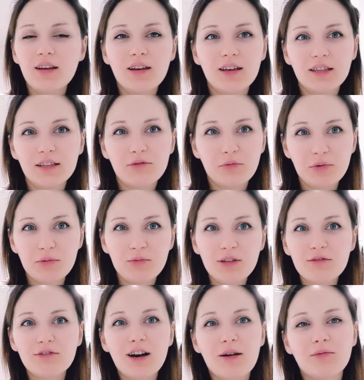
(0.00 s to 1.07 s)
Это, в общем,
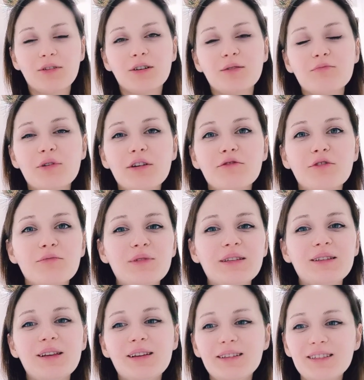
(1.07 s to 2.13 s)
не в рамках моего
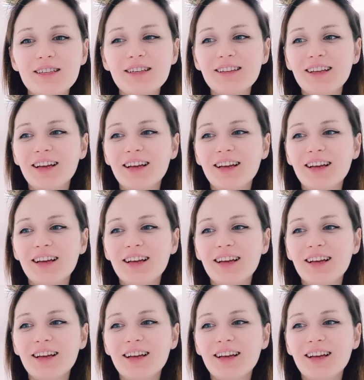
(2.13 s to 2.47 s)
менталитета,